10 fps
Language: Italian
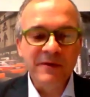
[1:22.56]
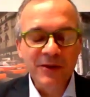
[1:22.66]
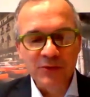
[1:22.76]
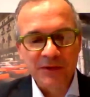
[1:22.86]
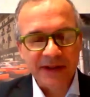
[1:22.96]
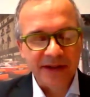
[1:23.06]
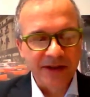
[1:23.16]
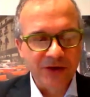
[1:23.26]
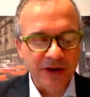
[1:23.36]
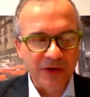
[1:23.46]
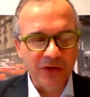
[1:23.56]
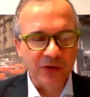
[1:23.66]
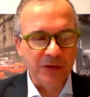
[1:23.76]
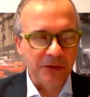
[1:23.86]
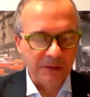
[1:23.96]
ma figurati Gino,
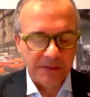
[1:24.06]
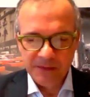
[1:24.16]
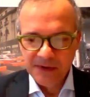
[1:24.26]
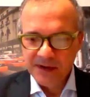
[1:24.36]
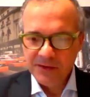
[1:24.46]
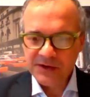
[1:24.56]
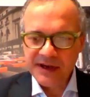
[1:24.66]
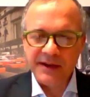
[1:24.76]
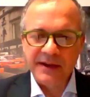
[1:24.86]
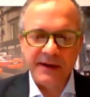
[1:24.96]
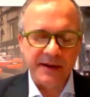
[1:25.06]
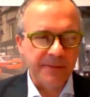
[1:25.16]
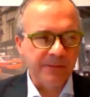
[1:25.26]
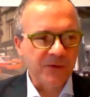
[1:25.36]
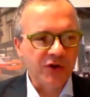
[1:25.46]
io mm, lo sai
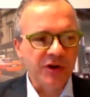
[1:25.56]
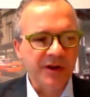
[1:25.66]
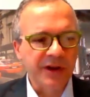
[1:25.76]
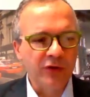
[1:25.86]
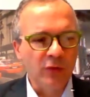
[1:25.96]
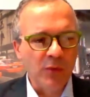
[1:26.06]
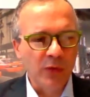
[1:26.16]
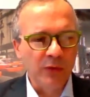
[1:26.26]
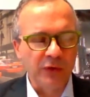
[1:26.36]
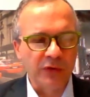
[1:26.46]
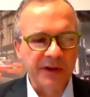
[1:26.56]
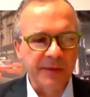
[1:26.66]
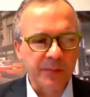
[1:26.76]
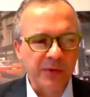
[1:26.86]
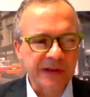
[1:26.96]
che ci credo molto
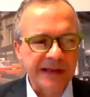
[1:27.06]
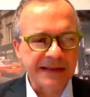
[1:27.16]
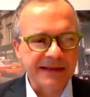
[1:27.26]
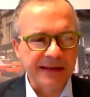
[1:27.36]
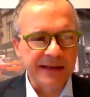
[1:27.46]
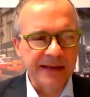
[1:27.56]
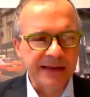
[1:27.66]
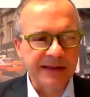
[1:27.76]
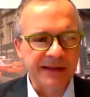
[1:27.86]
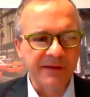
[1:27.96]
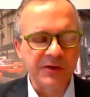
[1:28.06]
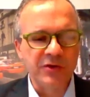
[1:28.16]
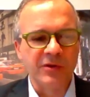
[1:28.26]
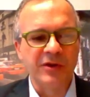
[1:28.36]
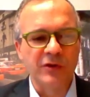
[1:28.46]
nell'importanza delle
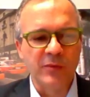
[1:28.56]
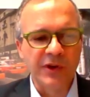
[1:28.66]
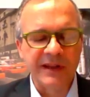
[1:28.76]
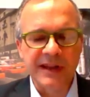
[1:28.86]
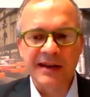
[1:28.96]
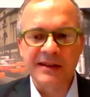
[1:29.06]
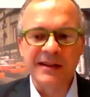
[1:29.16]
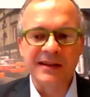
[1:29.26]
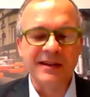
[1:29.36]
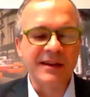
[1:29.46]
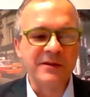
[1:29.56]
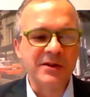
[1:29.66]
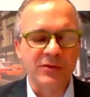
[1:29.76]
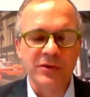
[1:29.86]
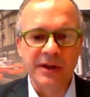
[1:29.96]
televisioni di comunità, delle
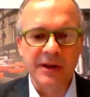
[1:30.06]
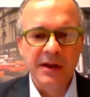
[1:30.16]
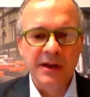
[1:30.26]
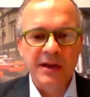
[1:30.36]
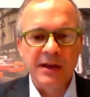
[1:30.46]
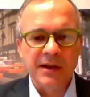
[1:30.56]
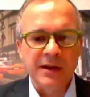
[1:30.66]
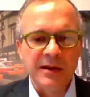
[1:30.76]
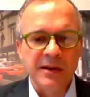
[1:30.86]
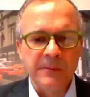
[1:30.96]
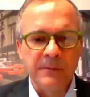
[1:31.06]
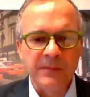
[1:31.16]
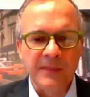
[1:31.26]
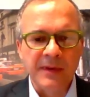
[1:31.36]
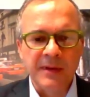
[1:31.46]
televisioni
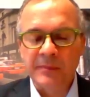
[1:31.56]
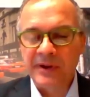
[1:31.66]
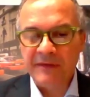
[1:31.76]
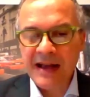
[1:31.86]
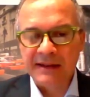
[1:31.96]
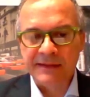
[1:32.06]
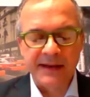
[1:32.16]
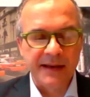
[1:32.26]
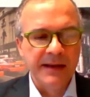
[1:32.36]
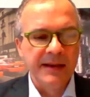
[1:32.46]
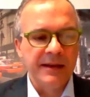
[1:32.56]
ehm, private